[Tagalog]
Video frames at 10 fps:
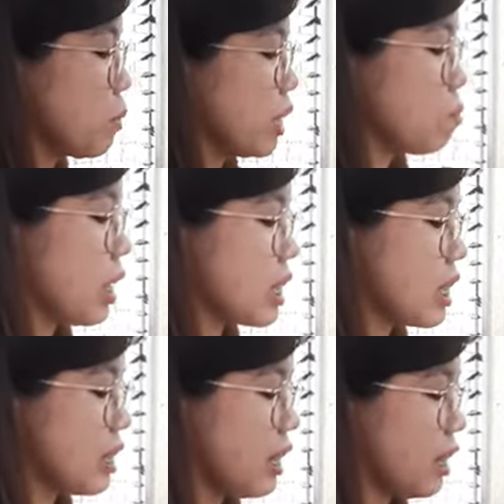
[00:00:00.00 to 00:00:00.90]
man ang mga
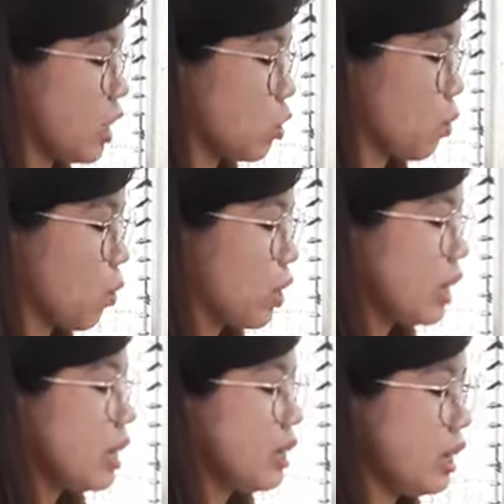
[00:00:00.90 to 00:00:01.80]
sandaling ito,
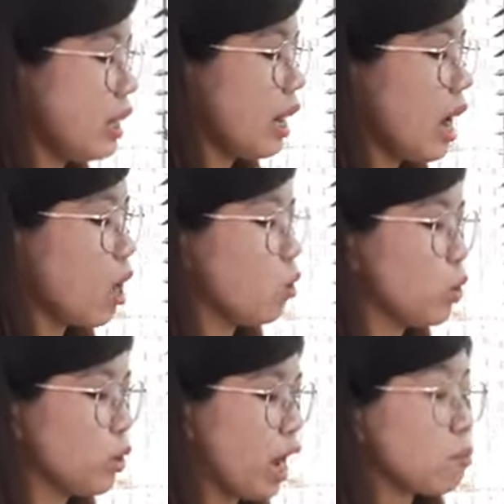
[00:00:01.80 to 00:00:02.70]
hindi
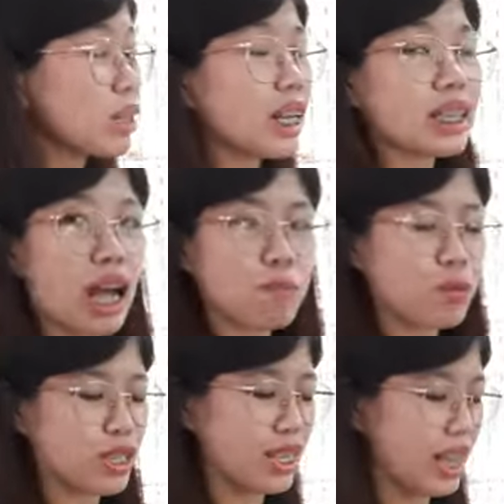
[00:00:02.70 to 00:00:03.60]
nangangahulugang
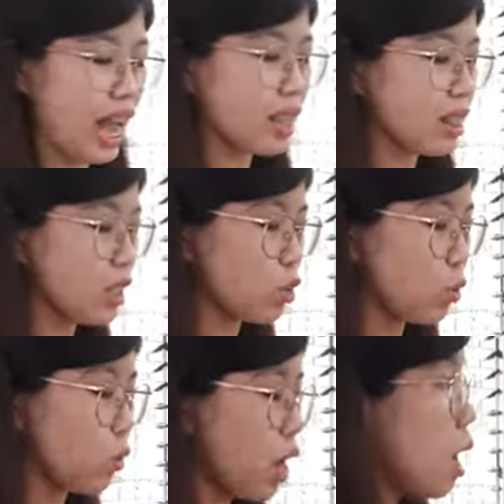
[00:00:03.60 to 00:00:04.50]
matatapos na lahat
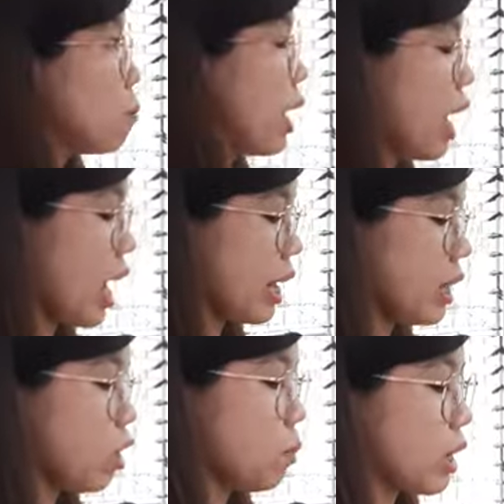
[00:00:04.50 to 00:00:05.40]
dito.
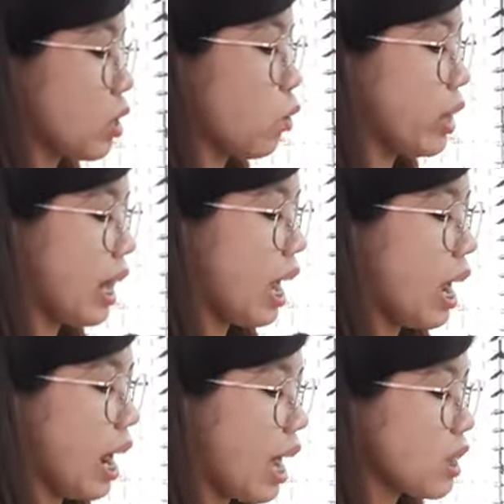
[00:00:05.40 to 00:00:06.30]
Maaaring limang taon lang
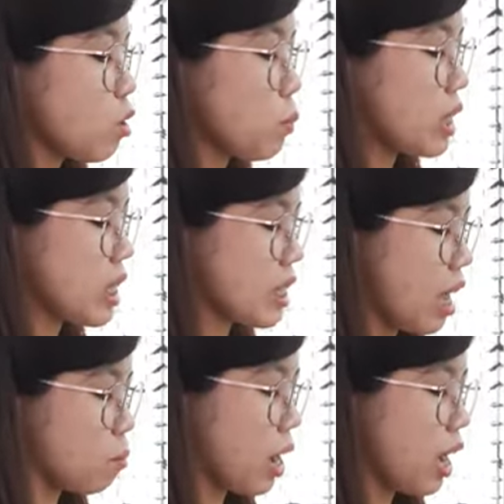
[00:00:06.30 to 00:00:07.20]
ang ating
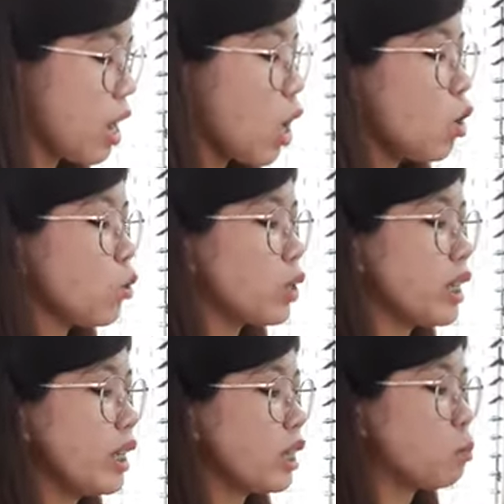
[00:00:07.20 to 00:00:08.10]
pagsasama, ngunit
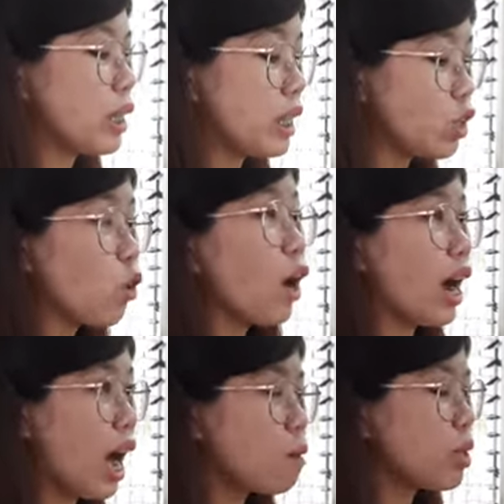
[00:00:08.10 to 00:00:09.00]
higit pa dito
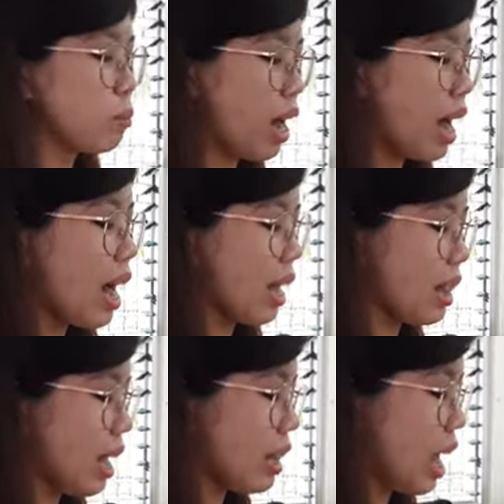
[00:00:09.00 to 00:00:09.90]
ang aming
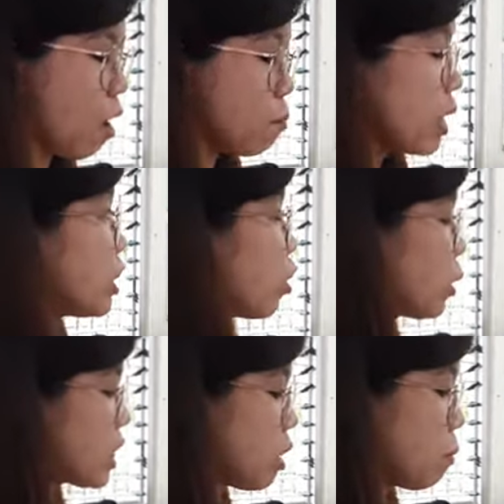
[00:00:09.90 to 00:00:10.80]
maaalala.
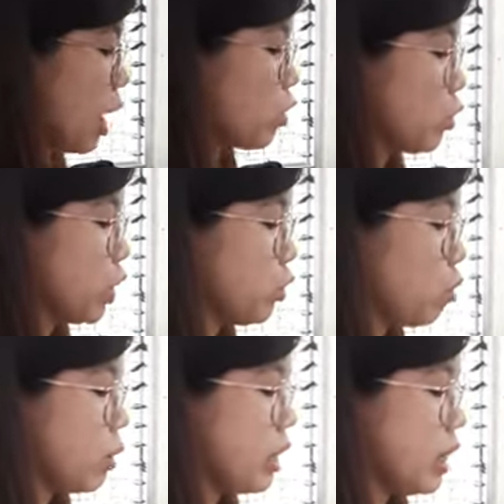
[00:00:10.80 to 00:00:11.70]
Naway sa bago
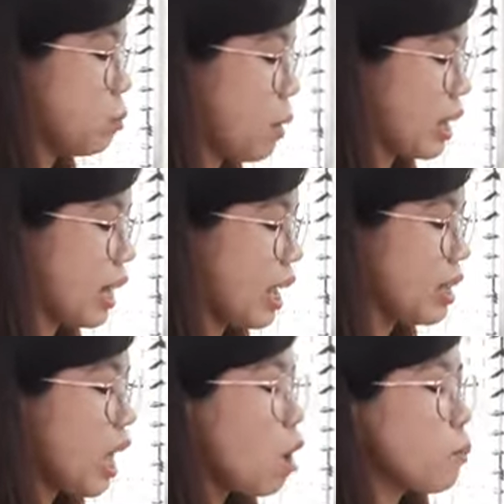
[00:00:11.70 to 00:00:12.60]
ninyong malilipatan,
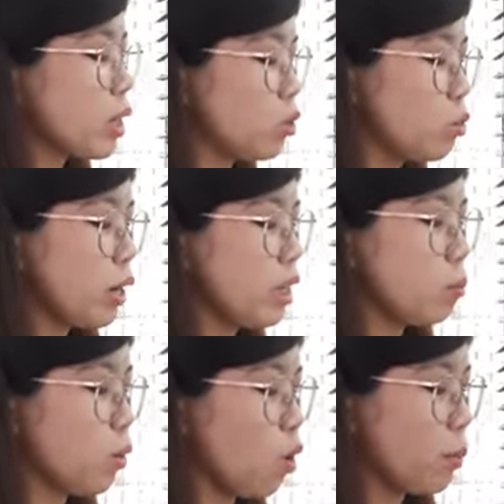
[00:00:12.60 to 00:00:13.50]
patnubay
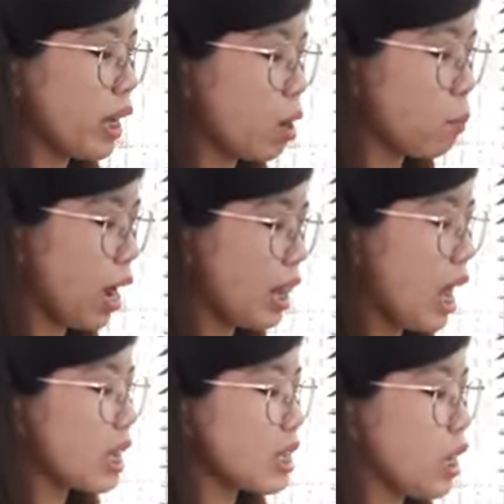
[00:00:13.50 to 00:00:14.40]
ng poong may kapal
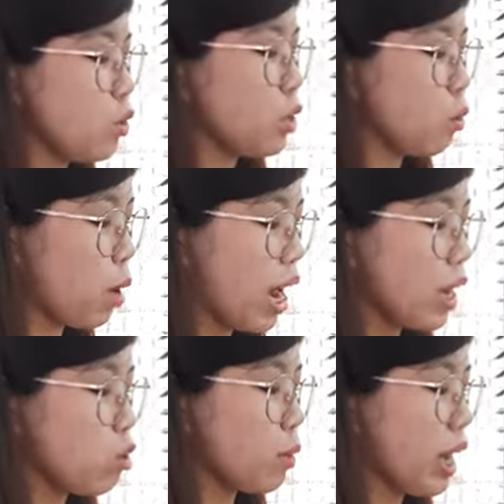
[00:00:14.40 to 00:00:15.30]
ang sa inyo nawa
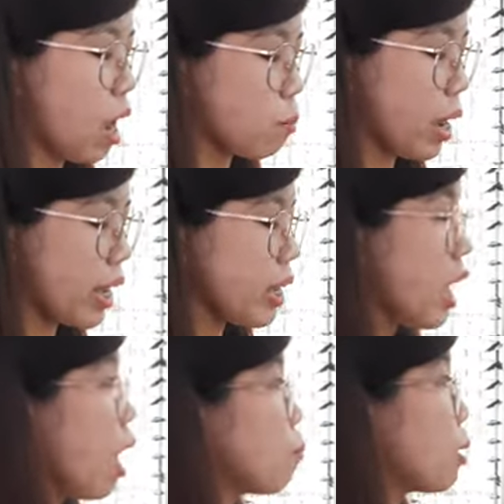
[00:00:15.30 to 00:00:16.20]
ay umagapay.
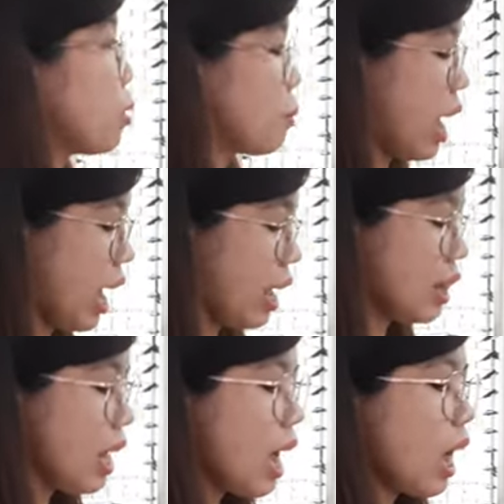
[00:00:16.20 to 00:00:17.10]

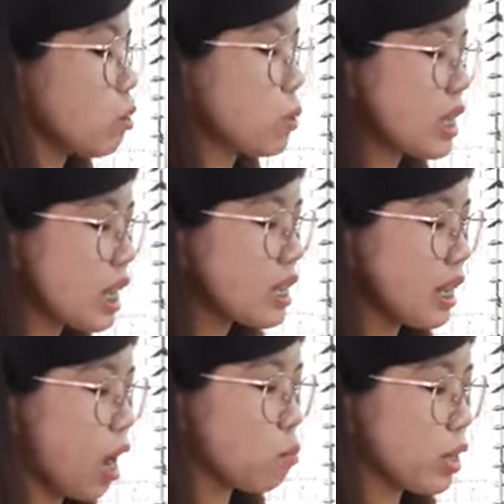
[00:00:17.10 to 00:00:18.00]
Pagmamahal at
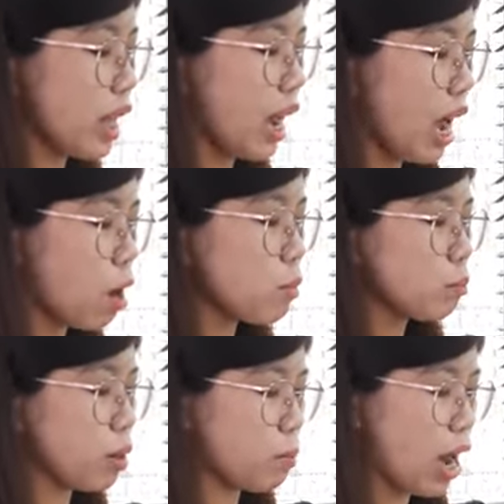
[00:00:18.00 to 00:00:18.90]
pasasalamat ang
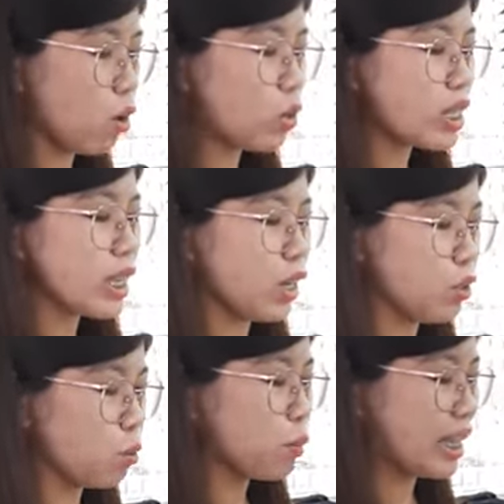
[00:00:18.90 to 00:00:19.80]
aming pabaon sa
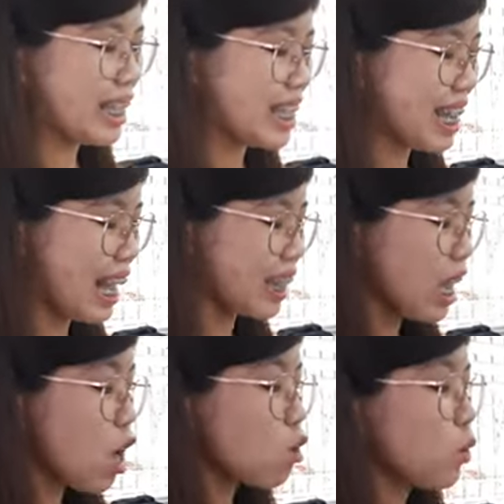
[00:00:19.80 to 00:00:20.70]
inyong paghisan.
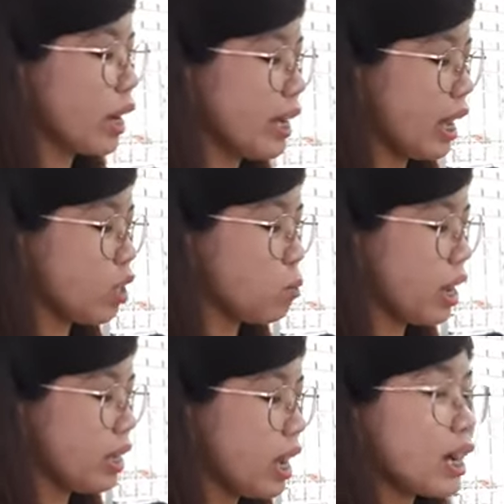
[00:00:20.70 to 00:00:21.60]
Kung kaya
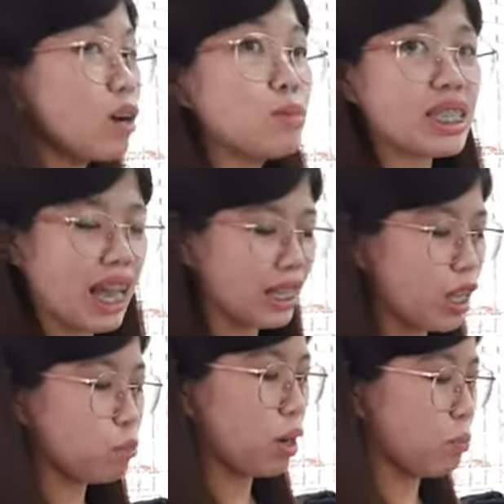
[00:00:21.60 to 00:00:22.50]
naman, kami
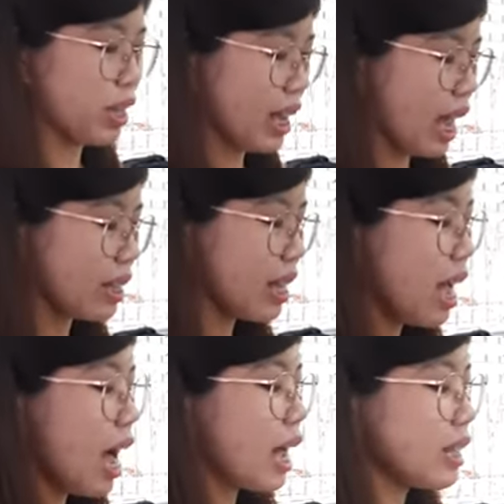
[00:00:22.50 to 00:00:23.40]
sana'y pagbigyan.
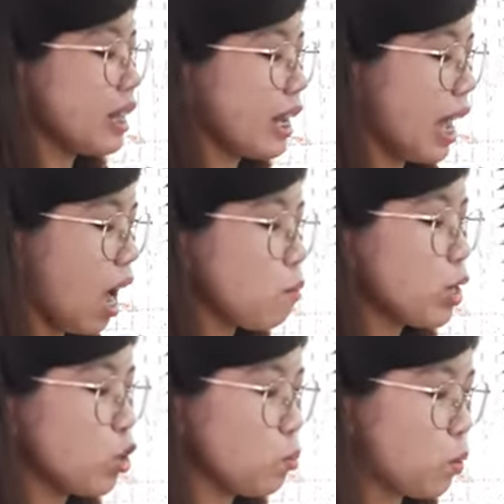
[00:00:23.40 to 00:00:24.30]
At ikay
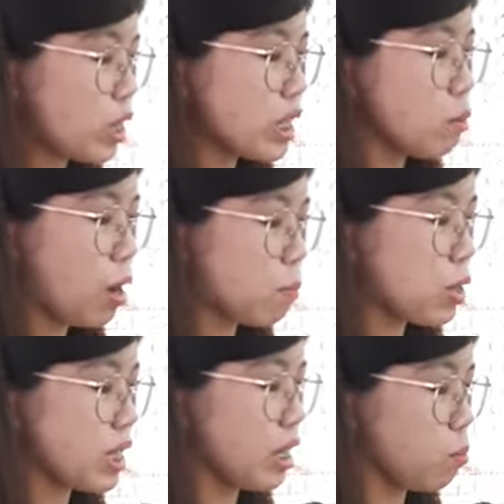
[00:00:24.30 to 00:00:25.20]
aming lubos na
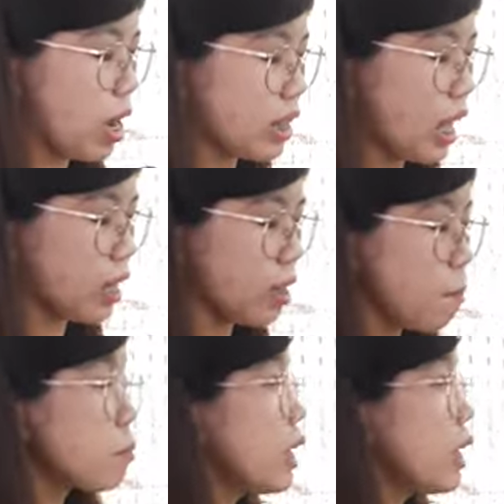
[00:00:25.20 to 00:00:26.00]
mapasalamatan